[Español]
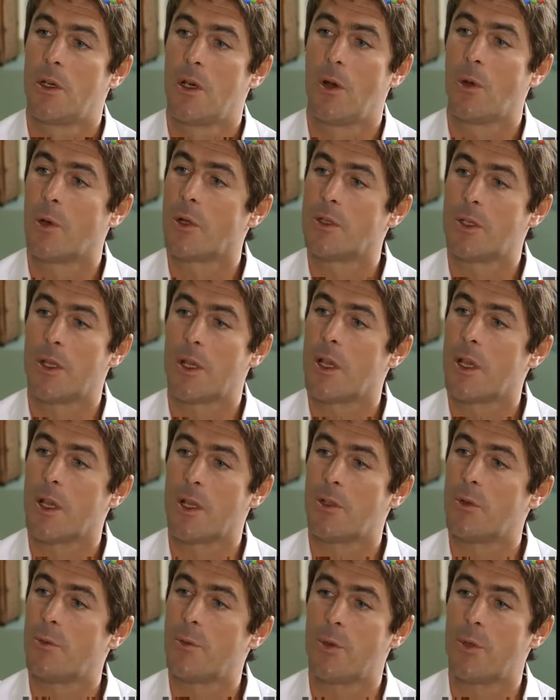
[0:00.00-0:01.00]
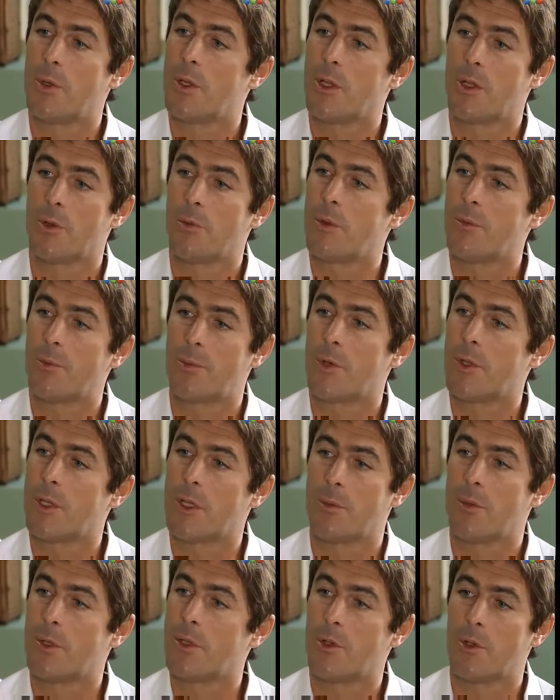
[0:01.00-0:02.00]
Aunque esté arriesgando mi vida, no me
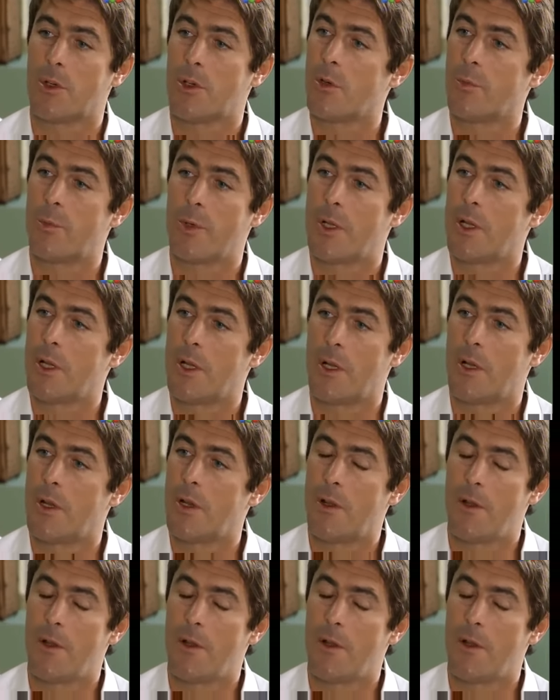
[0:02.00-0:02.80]
importa, me tengo que operar.